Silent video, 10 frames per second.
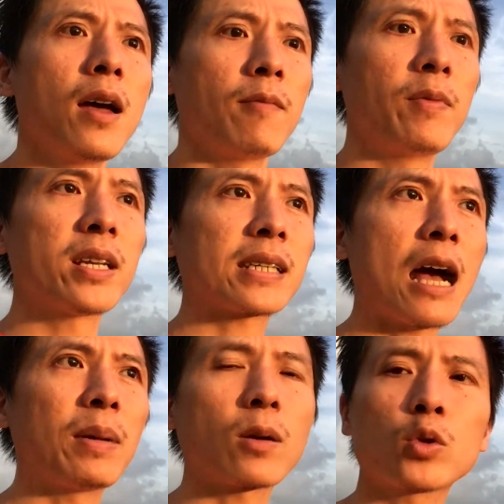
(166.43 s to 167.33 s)
Mà vì
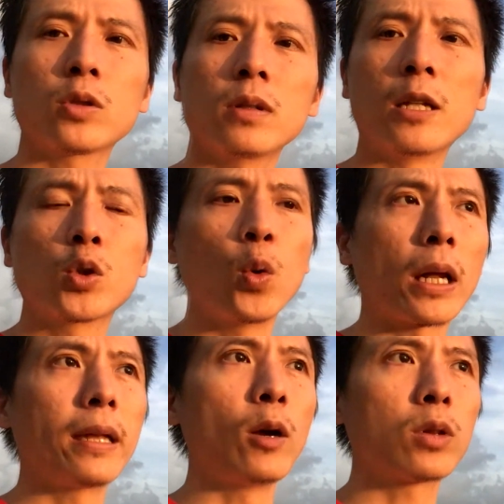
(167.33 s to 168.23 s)
sao mà trong đền chùa
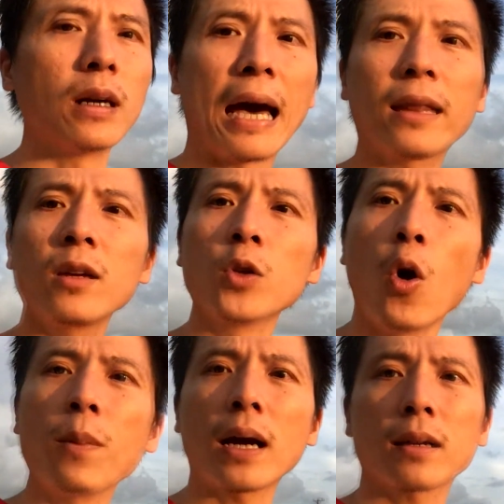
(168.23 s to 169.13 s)
lại nhiều từ Hán, từ
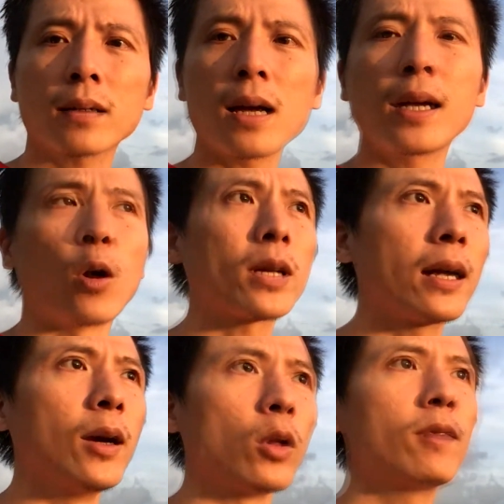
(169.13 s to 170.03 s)
Nôm, các kiểu đa
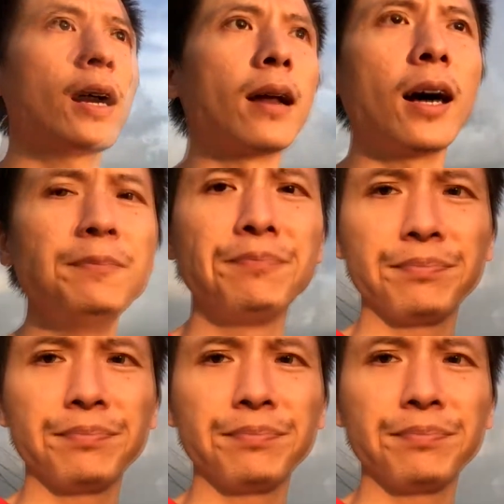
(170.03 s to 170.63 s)
điểm như vậy. Đấy.